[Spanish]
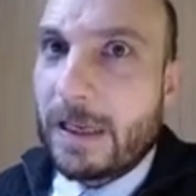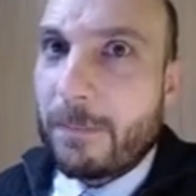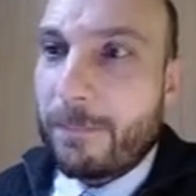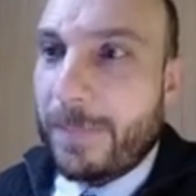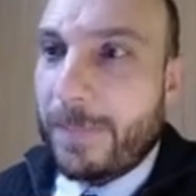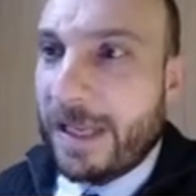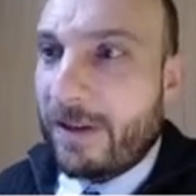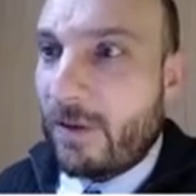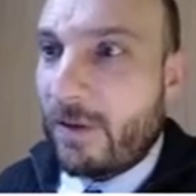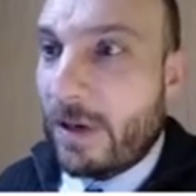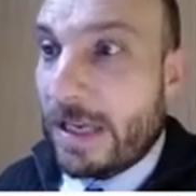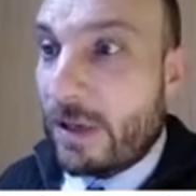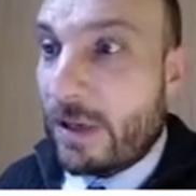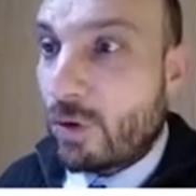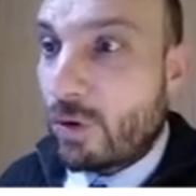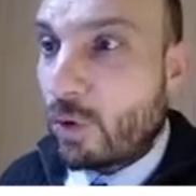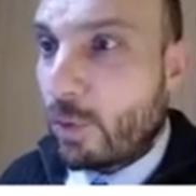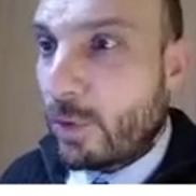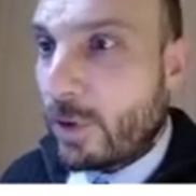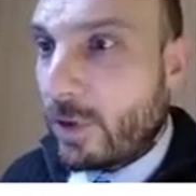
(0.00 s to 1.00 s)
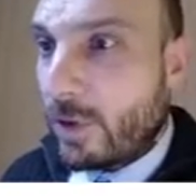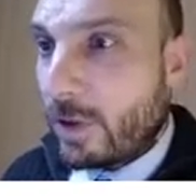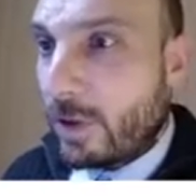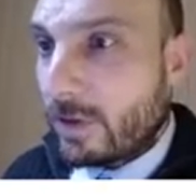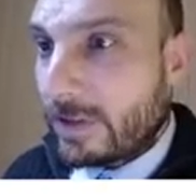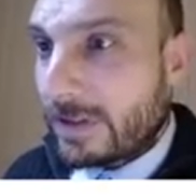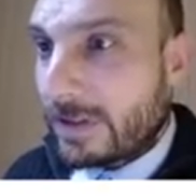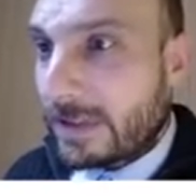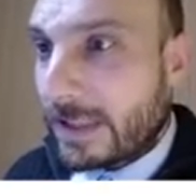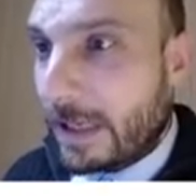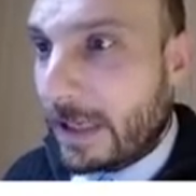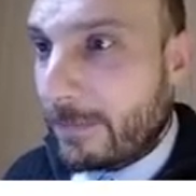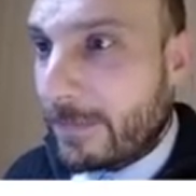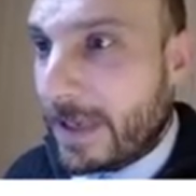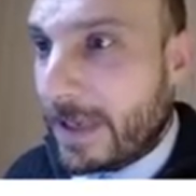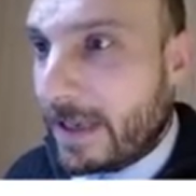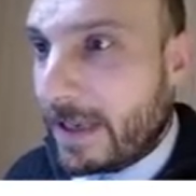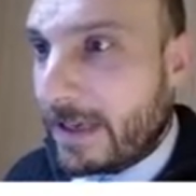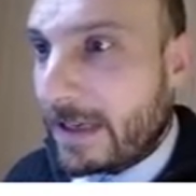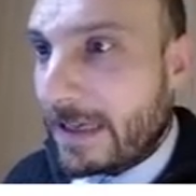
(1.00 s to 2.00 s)
Pero I sub 1
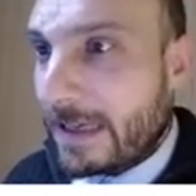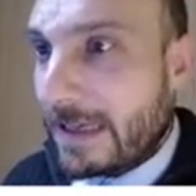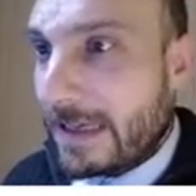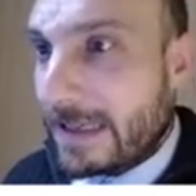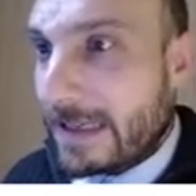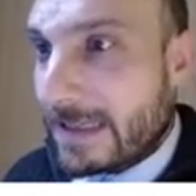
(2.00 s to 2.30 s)
también